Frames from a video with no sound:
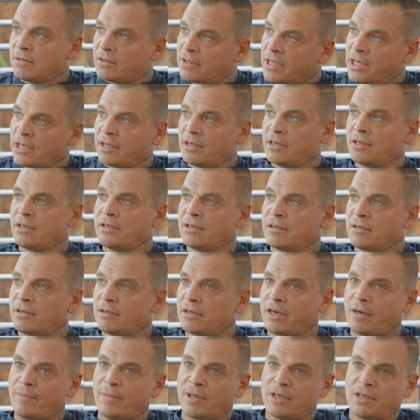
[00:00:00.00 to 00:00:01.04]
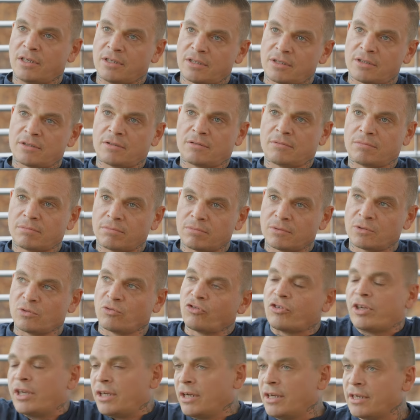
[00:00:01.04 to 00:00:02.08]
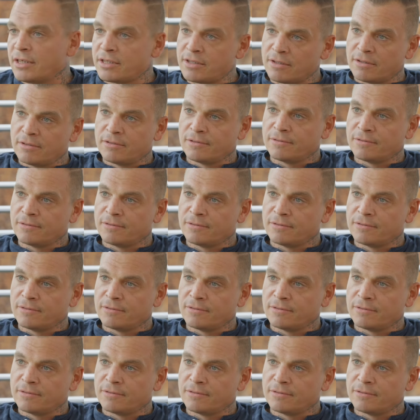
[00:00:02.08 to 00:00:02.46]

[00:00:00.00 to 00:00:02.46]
denke ich, kann man das so stehen lassen,